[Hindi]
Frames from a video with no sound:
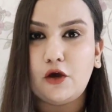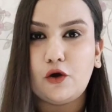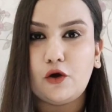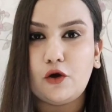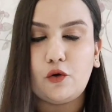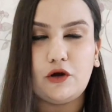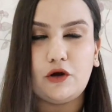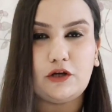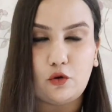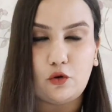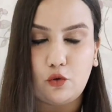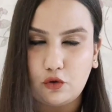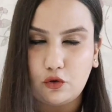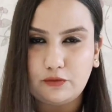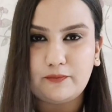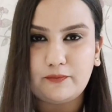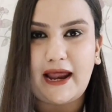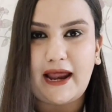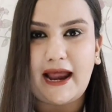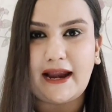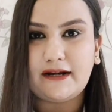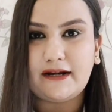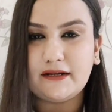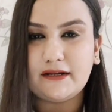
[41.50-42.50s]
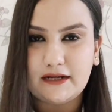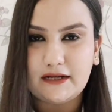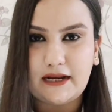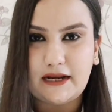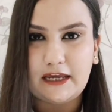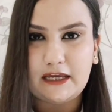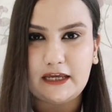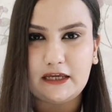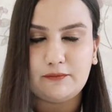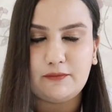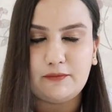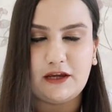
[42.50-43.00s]
कोई नॉन ब्रांड इन्हें
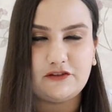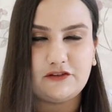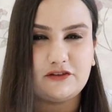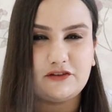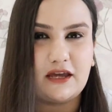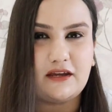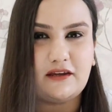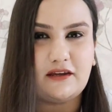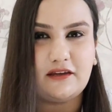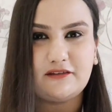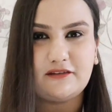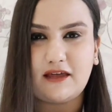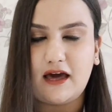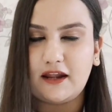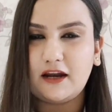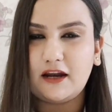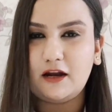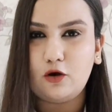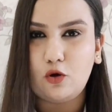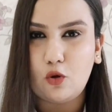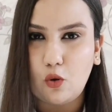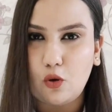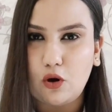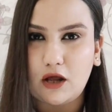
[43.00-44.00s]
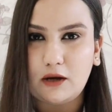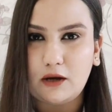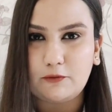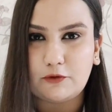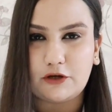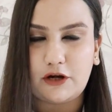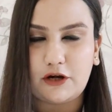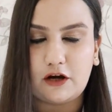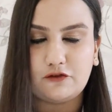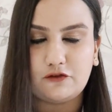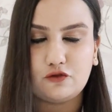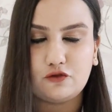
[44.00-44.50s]
नहीं बेचता ये सारे लोकल
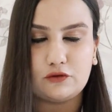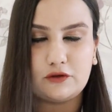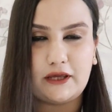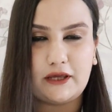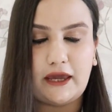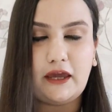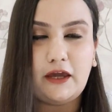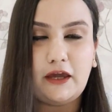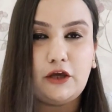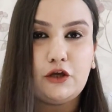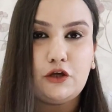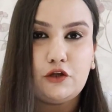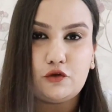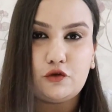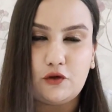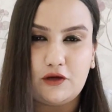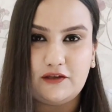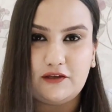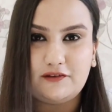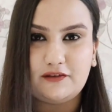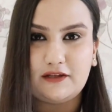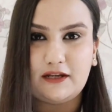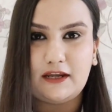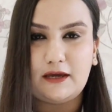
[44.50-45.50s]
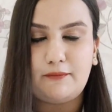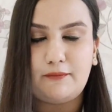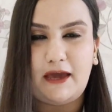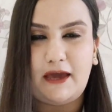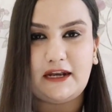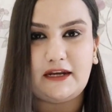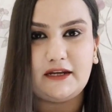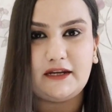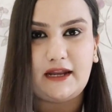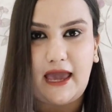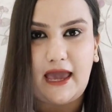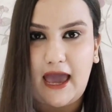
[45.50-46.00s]
प्रोडक्ट्स होते हैं तो इसीलिए
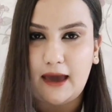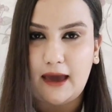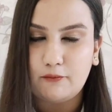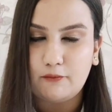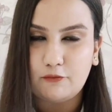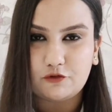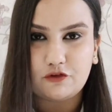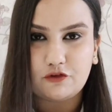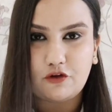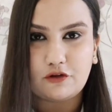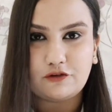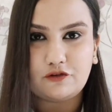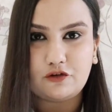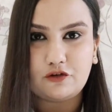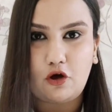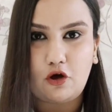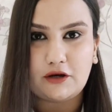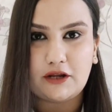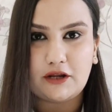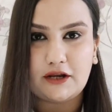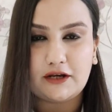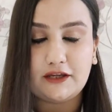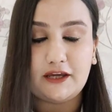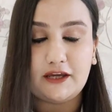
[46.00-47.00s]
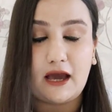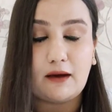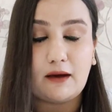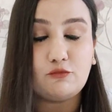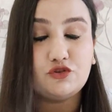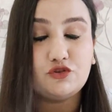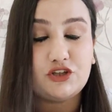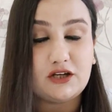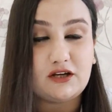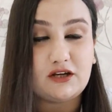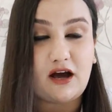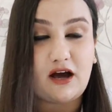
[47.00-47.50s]
मैंने इन्हें अमेज़ोन से ऑर्डर किया
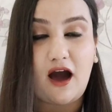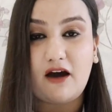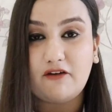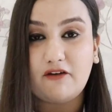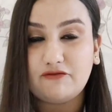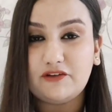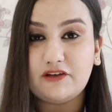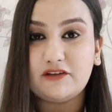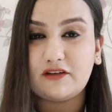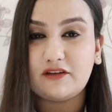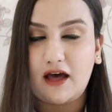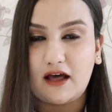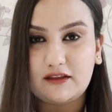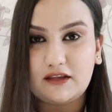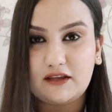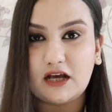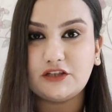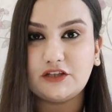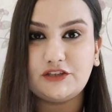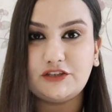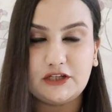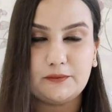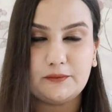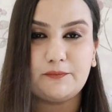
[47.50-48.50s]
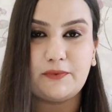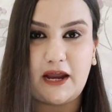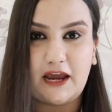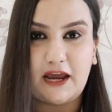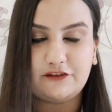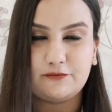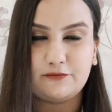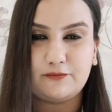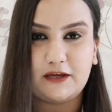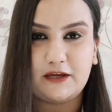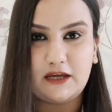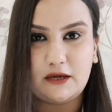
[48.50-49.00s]
मुझे काफ़ी ज़्यादा चीप
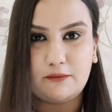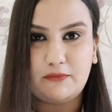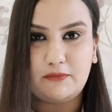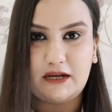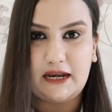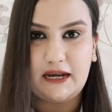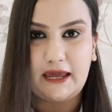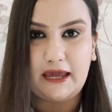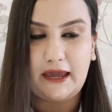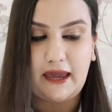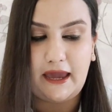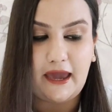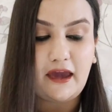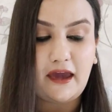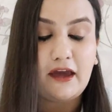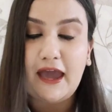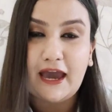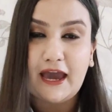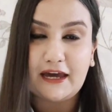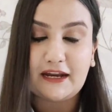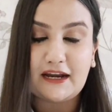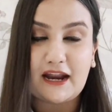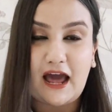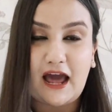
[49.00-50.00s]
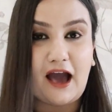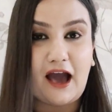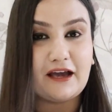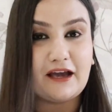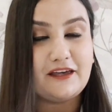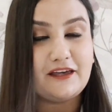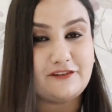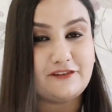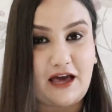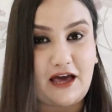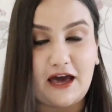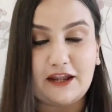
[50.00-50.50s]
प्राइस में ये मिले हैं एंड
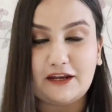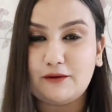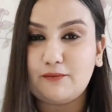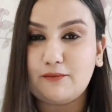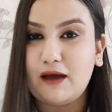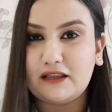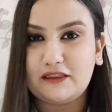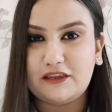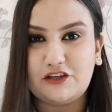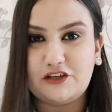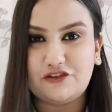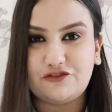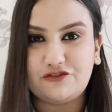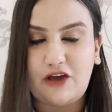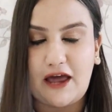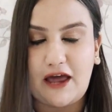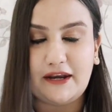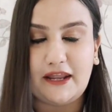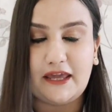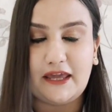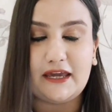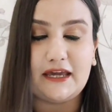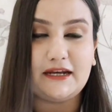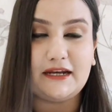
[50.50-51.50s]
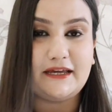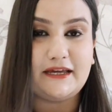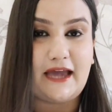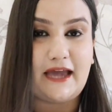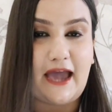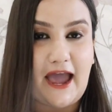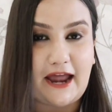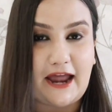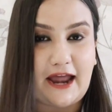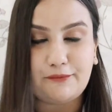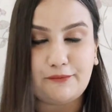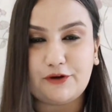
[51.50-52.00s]
आगे सारी बातें जानने के लिए
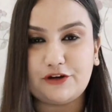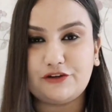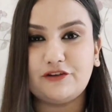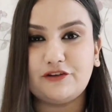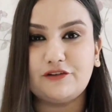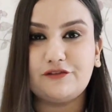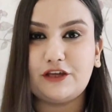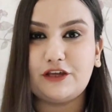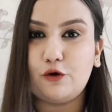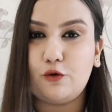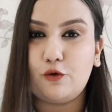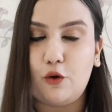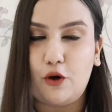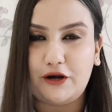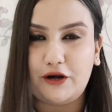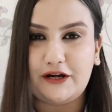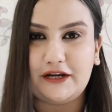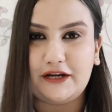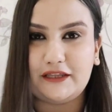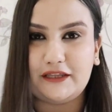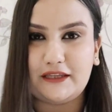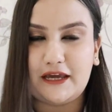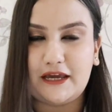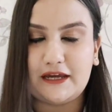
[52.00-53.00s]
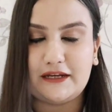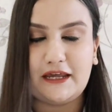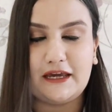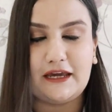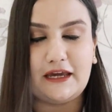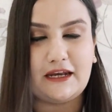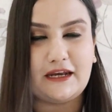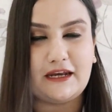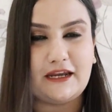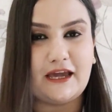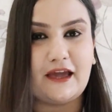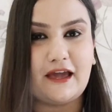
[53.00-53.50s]
एंड ब्रशेस की क्वालिटी देखने
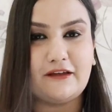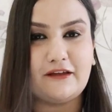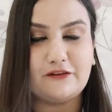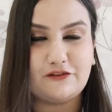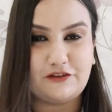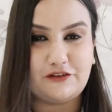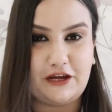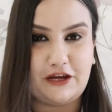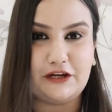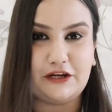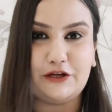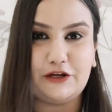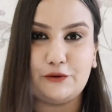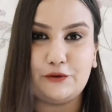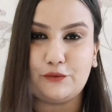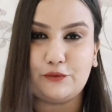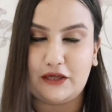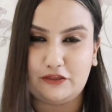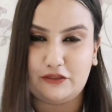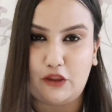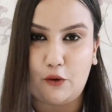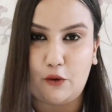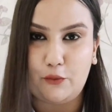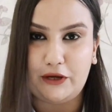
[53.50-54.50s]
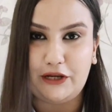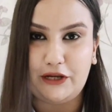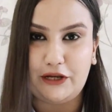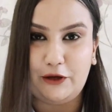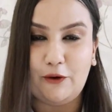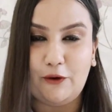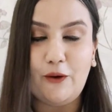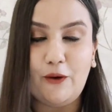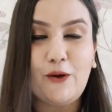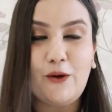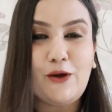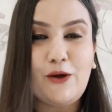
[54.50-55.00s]
के लिए स्टे ट्यून इन द
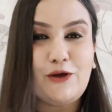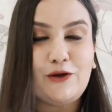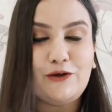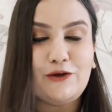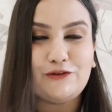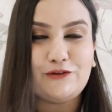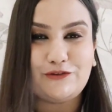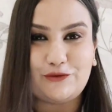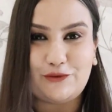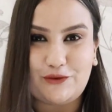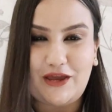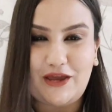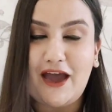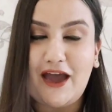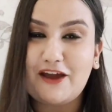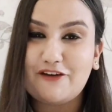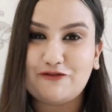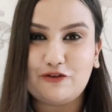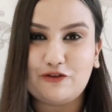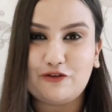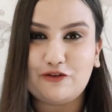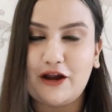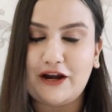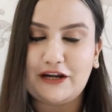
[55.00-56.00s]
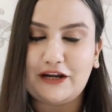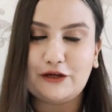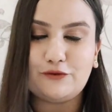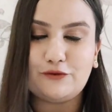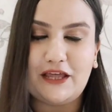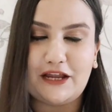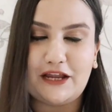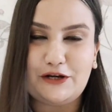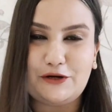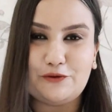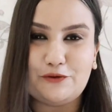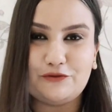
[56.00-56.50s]
वीडियो सो या इफ़ यू आर न्यू
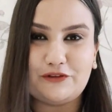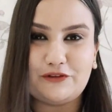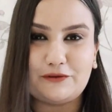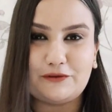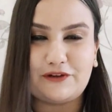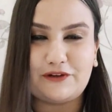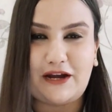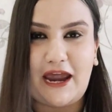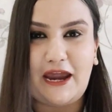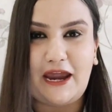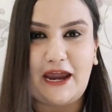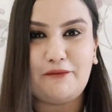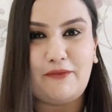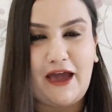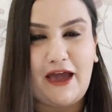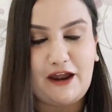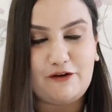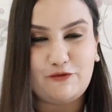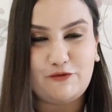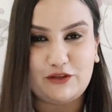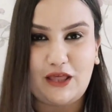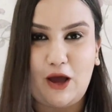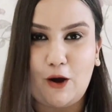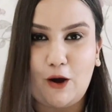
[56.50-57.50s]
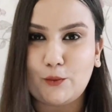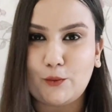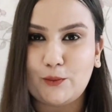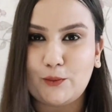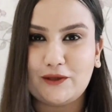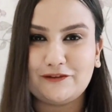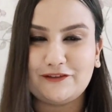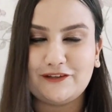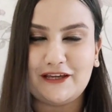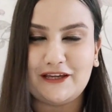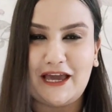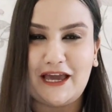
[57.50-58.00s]
देन डू सब्सक्राइब एंड विदाउट
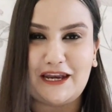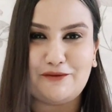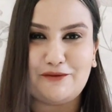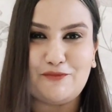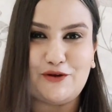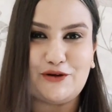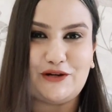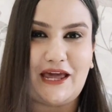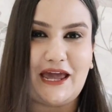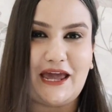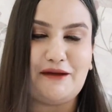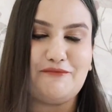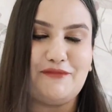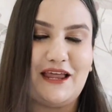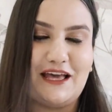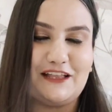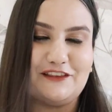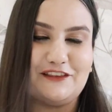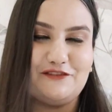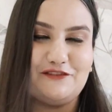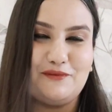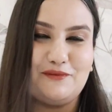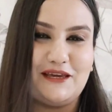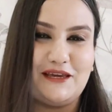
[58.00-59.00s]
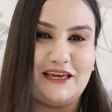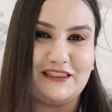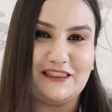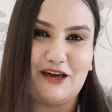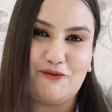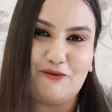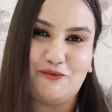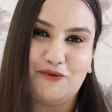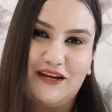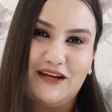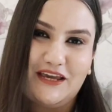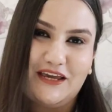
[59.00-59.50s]
वेस्टिंग एनी मोर टाइम लेट्स बिगिन
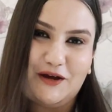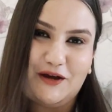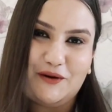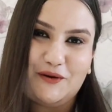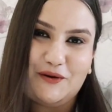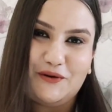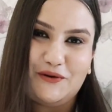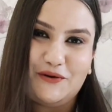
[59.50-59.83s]
द वीडियो